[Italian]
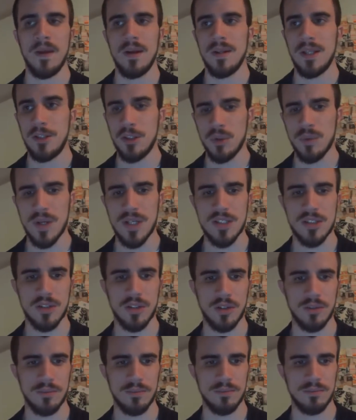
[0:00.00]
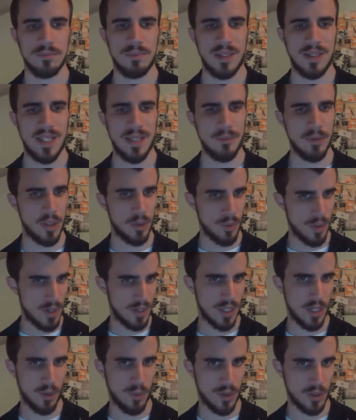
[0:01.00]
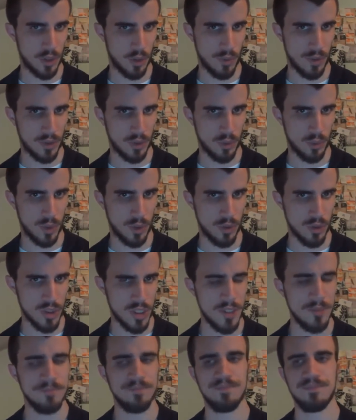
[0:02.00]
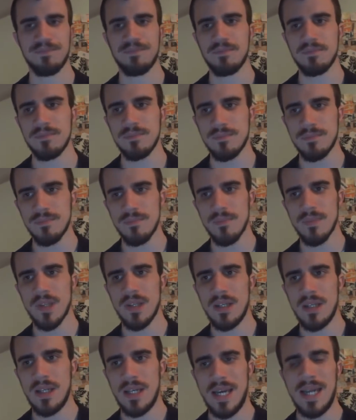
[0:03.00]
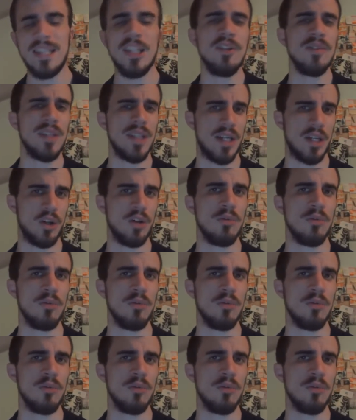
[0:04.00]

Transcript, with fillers: Detto questo, partiamo da quella che è un 4-4-2 così e andiamo a vedere